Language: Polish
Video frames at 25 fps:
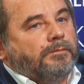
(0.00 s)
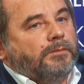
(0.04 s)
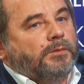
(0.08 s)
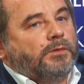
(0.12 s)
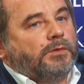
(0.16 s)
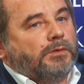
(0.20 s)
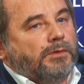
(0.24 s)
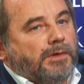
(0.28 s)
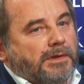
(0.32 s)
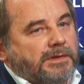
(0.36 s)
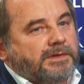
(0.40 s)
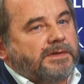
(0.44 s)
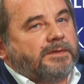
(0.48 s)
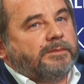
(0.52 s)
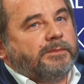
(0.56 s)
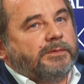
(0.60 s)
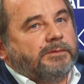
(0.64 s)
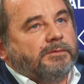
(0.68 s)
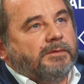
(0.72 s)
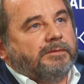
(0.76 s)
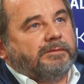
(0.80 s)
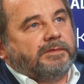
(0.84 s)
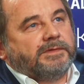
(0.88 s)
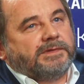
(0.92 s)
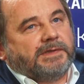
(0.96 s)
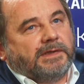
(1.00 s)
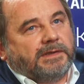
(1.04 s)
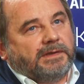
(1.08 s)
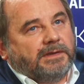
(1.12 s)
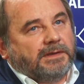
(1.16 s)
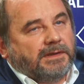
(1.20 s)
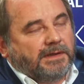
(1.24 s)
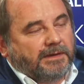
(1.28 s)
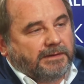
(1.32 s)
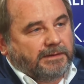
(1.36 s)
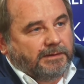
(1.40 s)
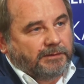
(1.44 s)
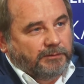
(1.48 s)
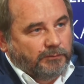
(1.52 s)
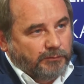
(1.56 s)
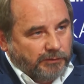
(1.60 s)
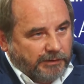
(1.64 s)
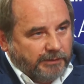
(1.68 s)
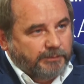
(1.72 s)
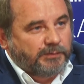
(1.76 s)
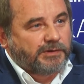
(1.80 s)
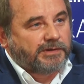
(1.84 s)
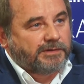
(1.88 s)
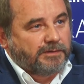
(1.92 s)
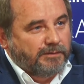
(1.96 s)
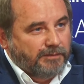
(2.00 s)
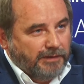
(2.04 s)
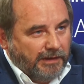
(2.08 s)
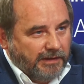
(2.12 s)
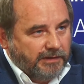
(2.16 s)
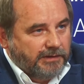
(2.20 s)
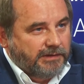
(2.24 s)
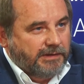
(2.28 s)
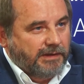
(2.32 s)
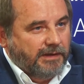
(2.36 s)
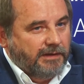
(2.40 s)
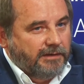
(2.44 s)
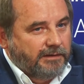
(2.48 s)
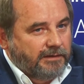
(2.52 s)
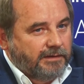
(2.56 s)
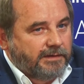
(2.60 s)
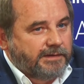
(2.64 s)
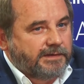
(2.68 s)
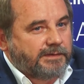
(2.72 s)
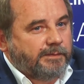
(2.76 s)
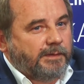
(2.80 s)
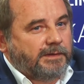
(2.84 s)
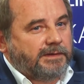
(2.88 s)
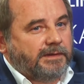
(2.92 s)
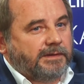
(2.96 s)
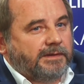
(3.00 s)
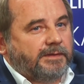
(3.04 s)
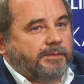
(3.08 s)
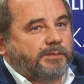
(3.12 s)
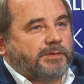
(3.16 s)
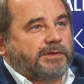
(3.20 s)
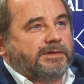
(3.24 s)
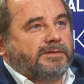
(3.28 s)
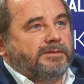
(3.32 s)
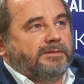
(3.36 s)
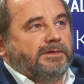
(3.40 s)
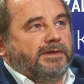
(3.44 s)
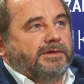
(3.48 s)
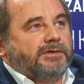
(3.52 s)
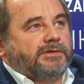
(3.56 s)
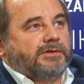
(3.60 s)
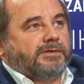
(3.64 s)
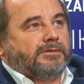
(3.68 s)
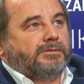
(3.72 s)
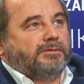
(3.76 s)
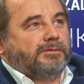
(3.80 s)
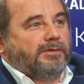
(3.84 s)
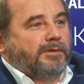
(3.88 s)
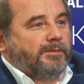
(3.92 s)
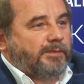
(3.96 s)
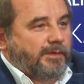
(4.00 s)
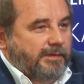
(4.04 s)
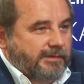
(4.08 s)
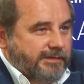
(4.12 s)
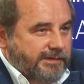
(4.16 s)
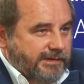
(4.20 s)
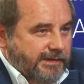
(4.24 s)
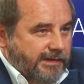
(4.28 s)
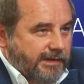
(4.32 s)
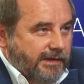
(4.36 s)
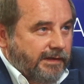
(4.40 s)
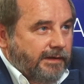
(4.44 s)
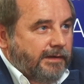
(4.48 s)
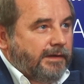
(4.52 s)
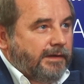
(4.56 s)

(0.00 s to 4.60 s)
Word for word: Tu nastąpiło w ostatnich latach duże przesunięcie, ale to jest chyba takie przesunięcie ogólnopolskie.